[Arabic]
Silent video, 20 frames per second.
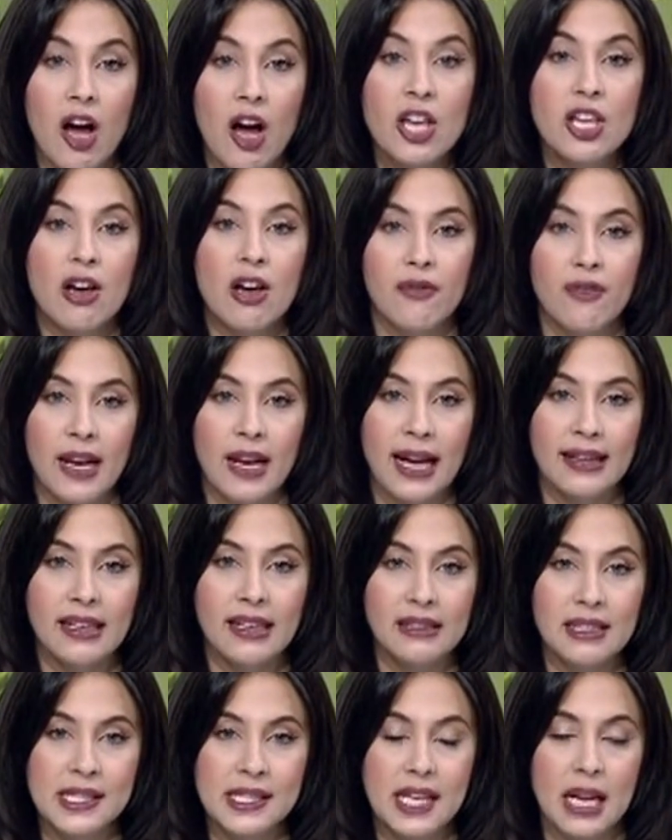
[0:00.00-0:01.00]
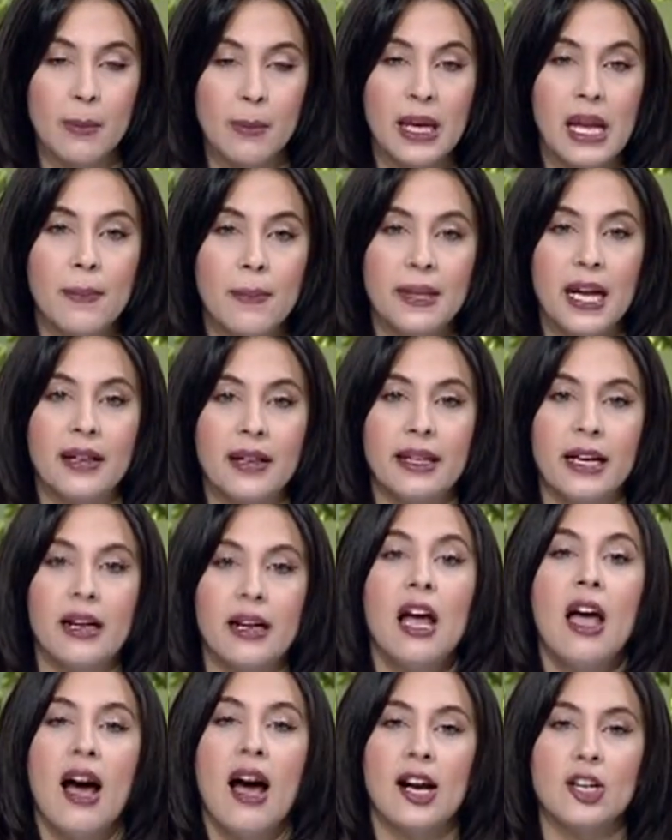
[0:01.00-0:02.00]
غير في العادات السلبيه
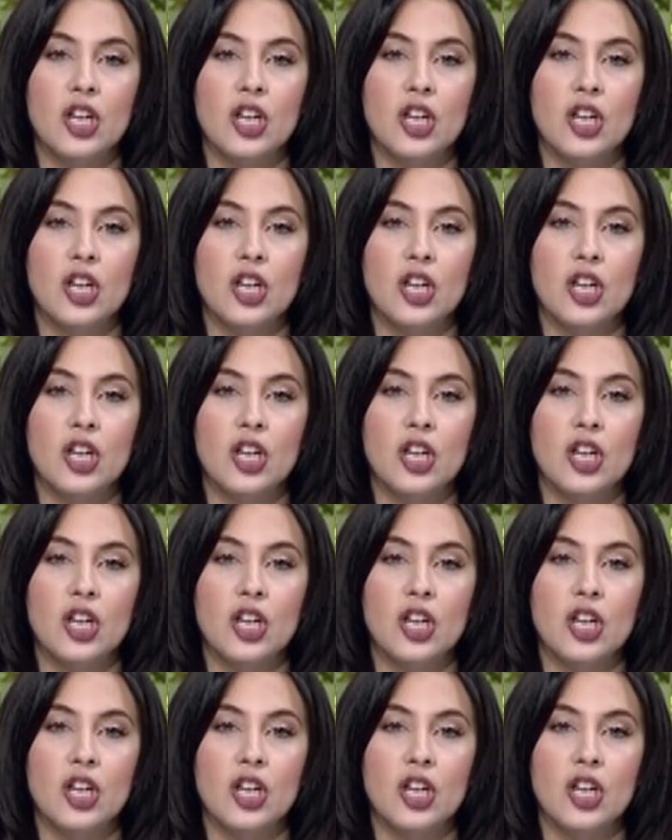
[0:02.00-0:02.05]
بتاعتك